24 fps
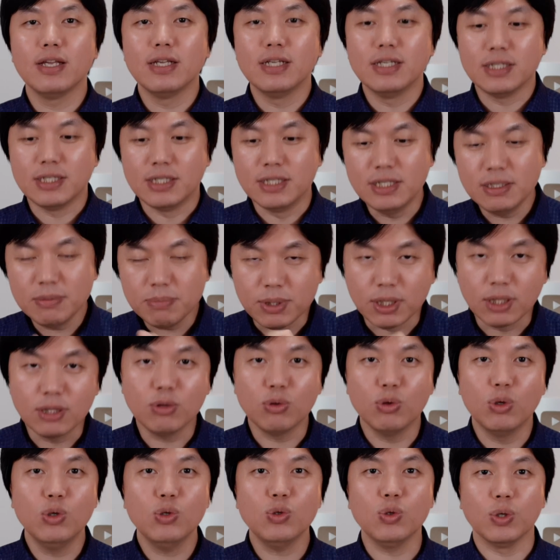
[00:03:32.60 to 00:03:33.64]
习近平的
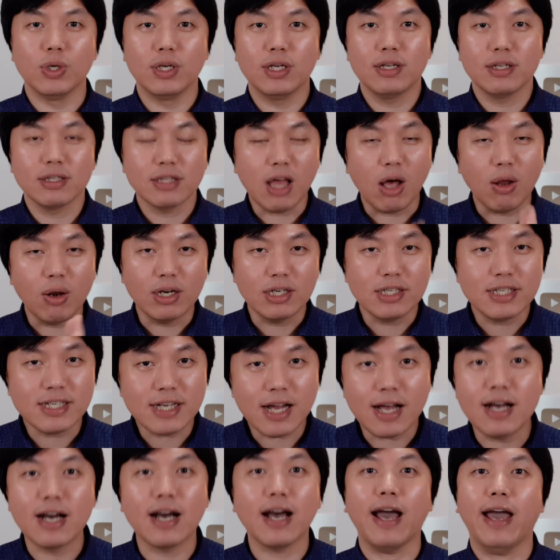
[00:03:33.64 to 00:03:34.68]
允许，到了
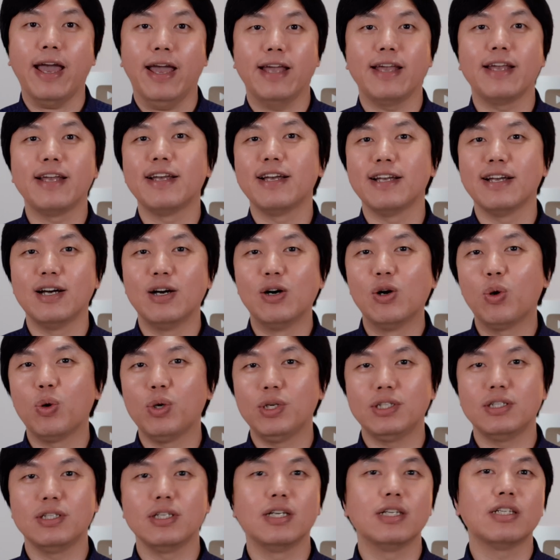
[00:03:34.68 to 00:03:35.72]
上海。
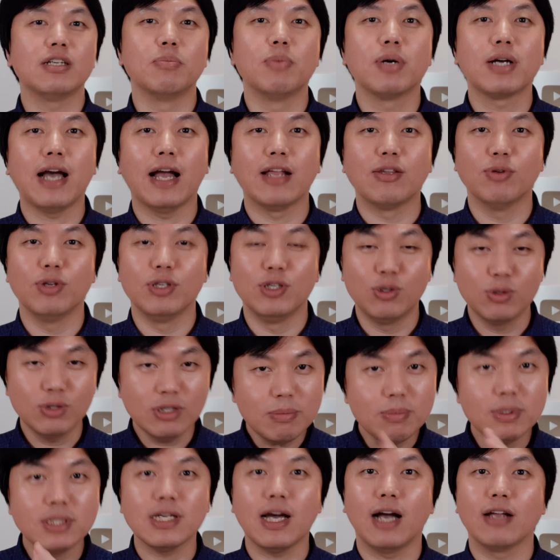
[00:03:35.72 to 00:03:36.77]
会是一个什么感觉？你就
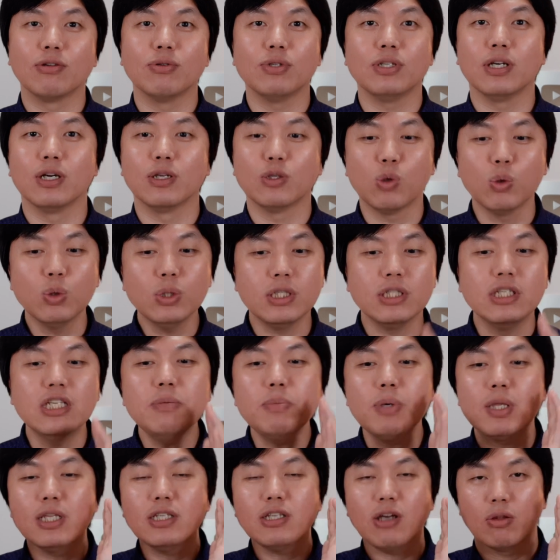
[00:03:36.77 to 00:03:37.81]
这么想就行。从习
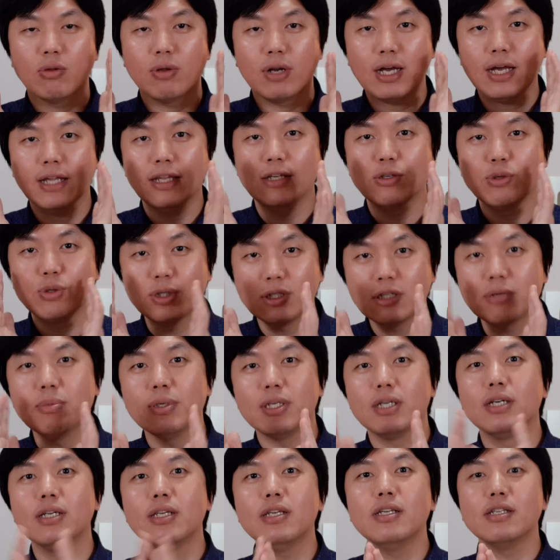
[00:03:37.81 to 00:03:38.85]
近平的角度来看，他就是这
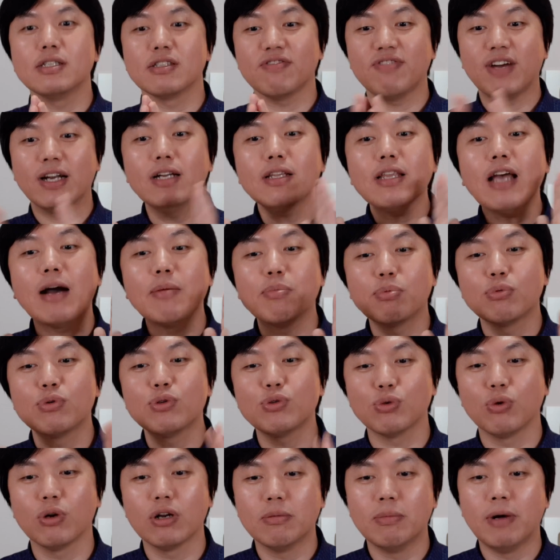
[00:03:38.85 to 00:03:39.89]
么一个意思。反正他不
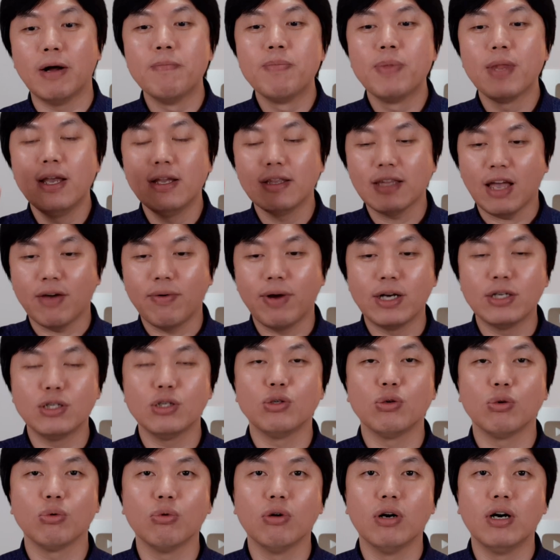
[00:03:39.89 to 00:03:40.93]
是说了吗？台湾是
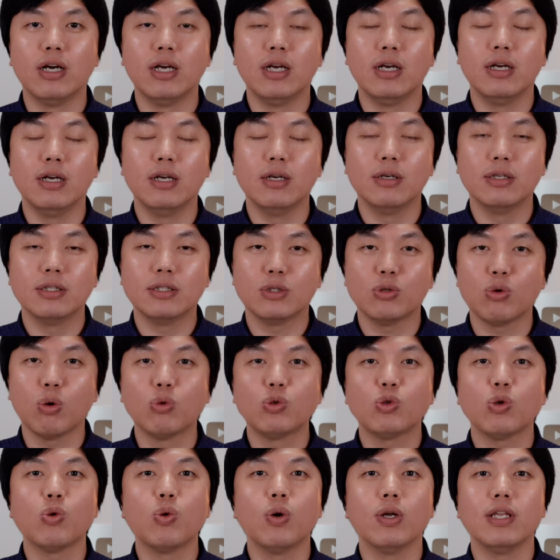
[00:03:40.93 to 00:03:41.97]
中国
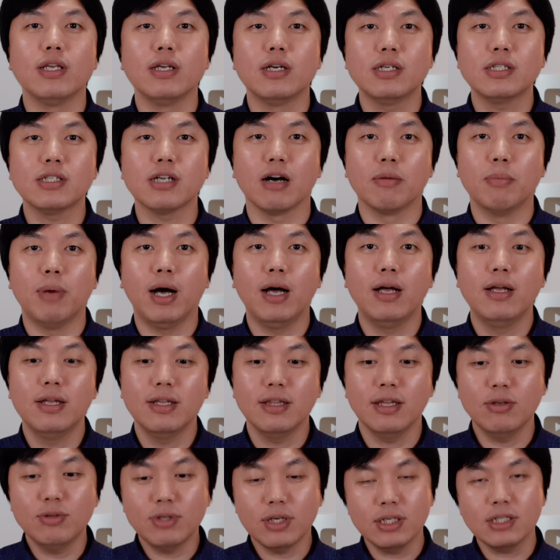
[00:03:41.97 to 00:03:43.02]
通中国的一个省嘛，
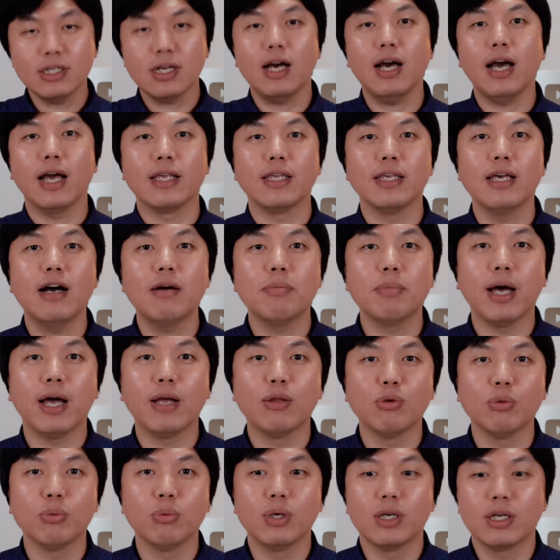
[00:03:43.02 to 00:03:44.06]
那就跟上海一样呗，
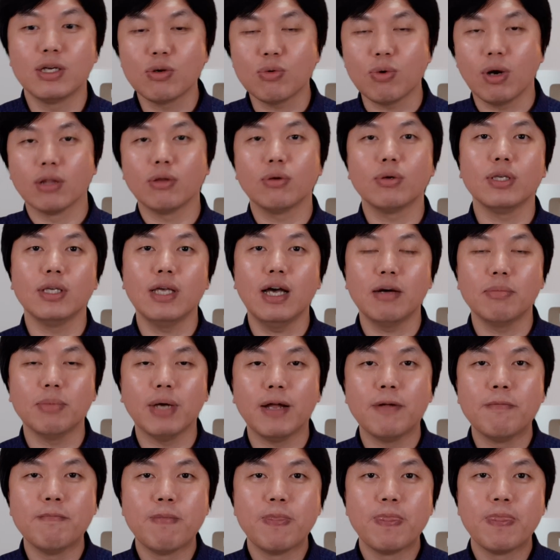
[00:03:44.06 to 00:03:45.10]
对不对？跟广东一样呗。